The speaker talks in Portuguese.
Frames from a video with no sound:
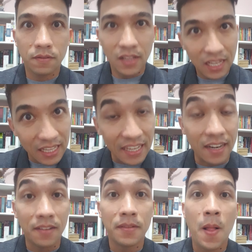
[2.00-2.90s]
Fala
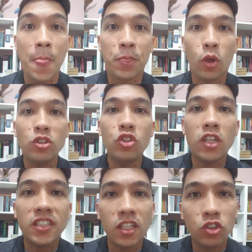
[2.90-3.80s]
galera! Todos
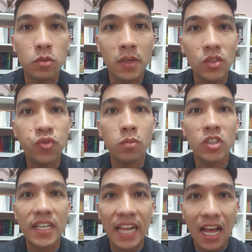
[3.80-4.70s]
nós seres humanos
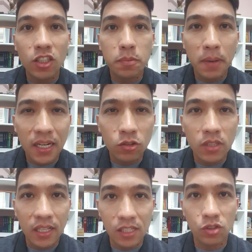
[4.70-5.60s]
fomos criados para nos
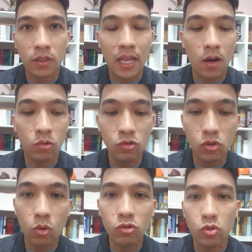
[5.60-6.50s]
relacionar uns
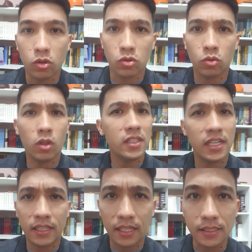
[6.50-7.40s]
com os outros, com toda
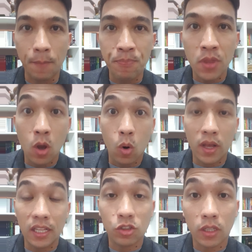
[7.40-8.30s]
certeza. O
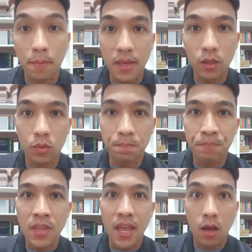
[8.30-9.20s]
relacionamento
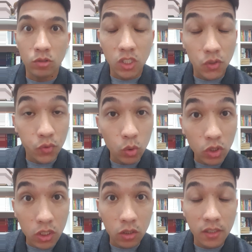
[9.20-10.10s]
é um
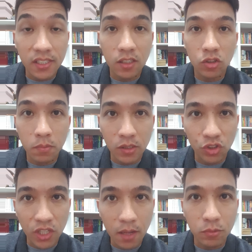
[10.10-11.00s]
desfrute que nós seres
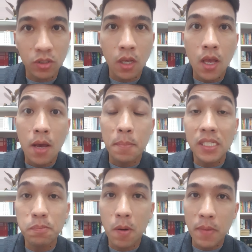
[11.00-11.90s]
humanos temos,
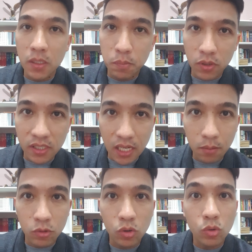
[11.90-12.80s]
principalmente por
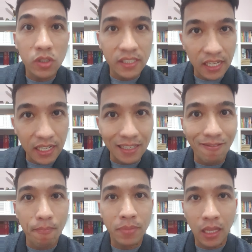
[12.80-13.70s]
sermos o
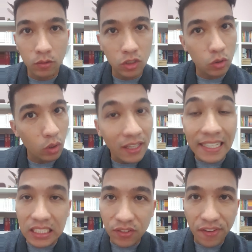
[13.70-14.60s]
ser dentro de toda a
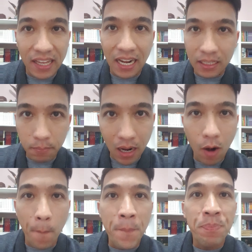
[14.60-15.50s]
esfera
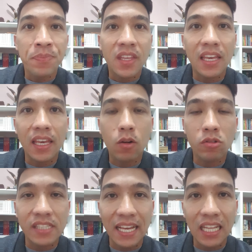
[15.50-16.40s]
animal que
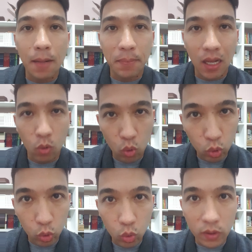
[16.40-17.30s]
consegue adaptar
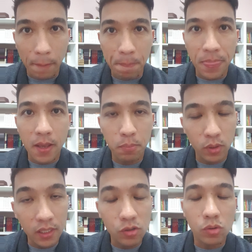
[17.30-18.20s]
cultura e
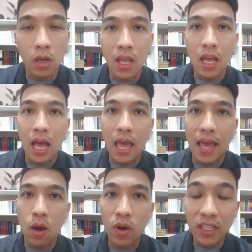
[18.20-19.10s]
por isso
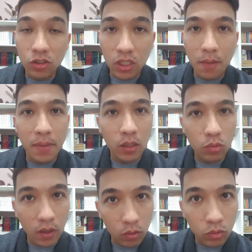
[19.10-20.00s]
é, o
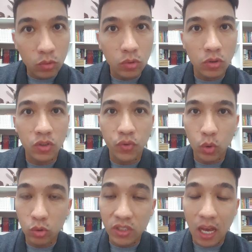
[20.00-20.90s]
relacionamento é um dos
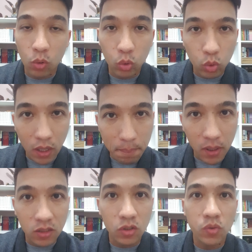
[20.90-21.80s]
frutos que a cultura
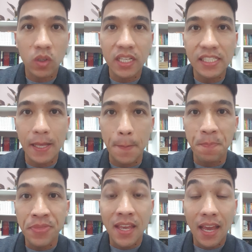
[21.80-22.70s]
pode nos fornecer.
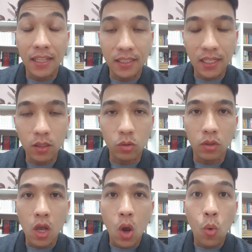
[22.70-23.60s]
Entretanto,
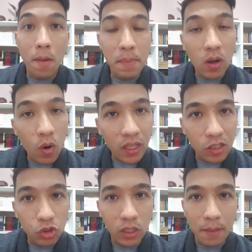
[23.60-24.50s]
o apego ao
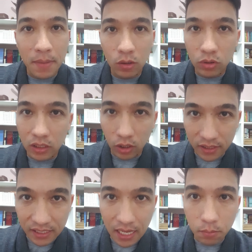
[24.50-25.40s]
relacionamento que
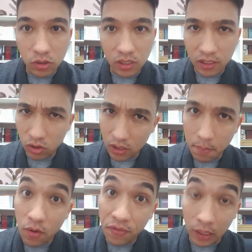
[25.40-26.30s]
nós temos, e isso
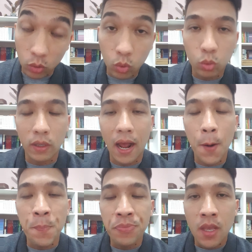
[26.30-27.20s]
também é um fato
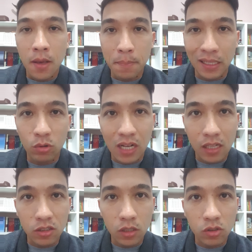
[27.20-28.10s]
cultural, pelo
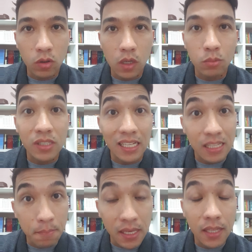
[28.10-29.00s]
caso que nós colocamos
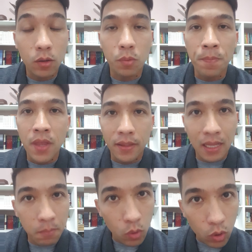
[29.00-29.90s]
casamento,
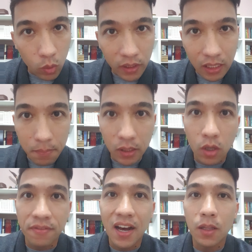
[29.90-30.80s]
namoro e também
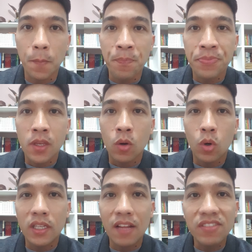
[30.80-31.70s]
noivado,
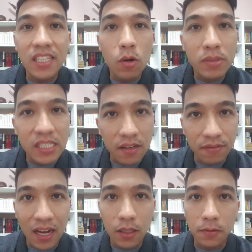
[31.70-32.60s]
o que deve ser
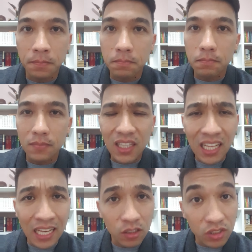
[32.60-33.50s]
observado
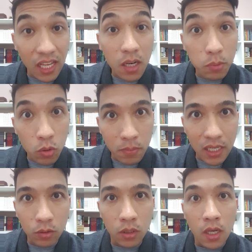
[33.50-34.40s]
é que o cérebro
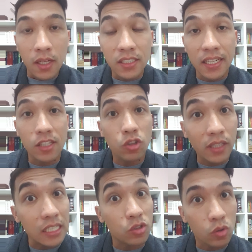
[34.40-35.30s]
humano
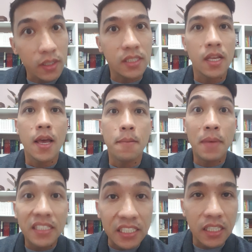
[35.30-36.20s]
direciona ações
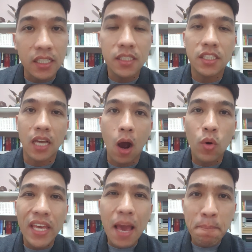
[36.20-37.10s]
mediante
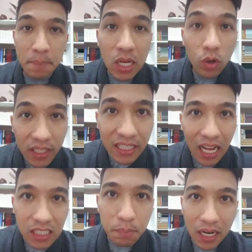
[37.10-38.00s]
ao que é
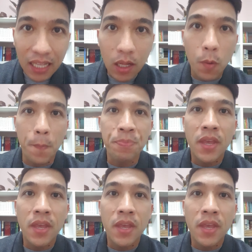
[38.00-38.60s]
prioridade para cada um.